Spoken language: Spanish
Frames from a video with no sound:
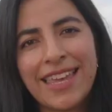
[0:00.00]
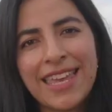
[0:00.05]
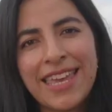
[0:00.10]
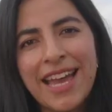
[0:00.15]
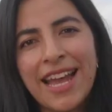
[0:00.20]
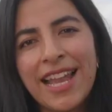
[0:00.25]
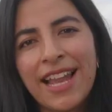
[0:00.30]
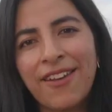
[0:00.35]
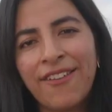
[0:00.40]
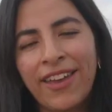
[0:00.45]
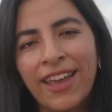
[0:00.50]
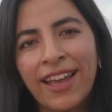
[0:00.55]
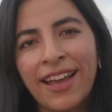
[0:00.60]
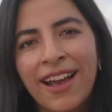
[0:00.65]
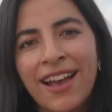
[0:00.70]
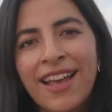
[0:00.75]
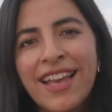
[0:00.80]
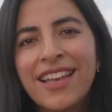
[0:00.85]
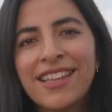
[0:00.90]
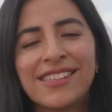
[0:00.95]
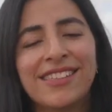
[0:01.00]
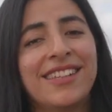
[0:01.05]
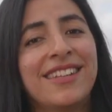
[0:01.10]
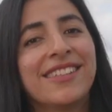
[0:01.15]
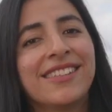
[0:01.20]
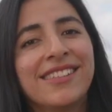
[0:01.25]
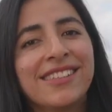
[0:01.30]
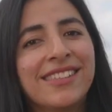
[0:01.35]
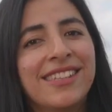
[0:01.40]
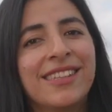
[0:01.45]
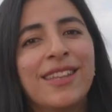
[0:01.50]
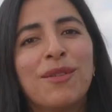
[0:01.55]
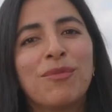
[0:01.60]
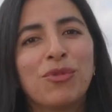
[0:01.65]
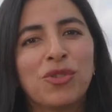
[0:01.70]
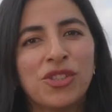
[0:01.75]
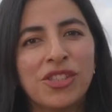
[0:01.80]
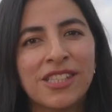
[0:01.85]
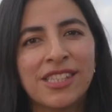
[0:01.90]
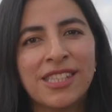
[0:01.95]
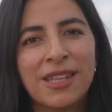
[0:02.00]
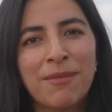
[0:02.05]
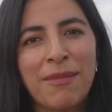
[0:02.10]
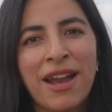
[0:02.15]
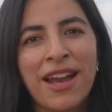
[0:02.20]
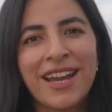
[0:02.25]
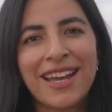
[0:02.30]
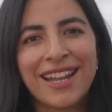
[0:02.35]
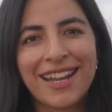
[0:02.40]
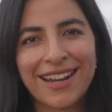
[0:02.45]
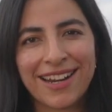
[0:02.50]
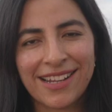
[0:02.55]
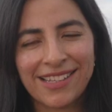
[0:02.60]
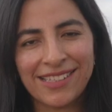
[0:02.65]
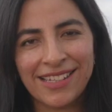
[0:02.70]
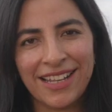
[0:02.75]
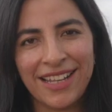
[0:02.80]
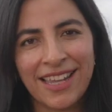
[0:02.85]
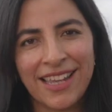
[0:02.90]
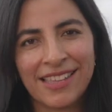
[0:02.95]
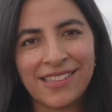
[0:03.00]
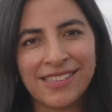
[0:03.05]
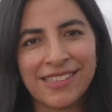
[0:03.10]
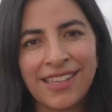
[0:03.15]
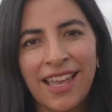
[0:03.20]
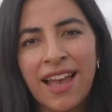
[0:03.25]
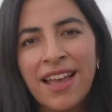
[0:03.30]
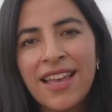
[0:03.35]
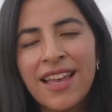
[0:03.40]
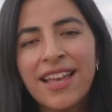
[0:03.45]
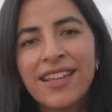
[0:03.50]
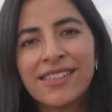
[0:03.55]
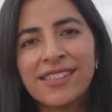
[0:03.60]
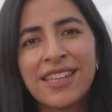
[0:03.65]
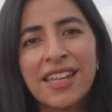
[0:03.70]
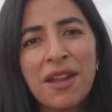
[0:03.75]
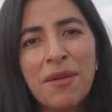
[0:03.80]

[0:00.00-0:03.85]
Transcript: y a la beca, se necesita muchísima resiliencia. Sin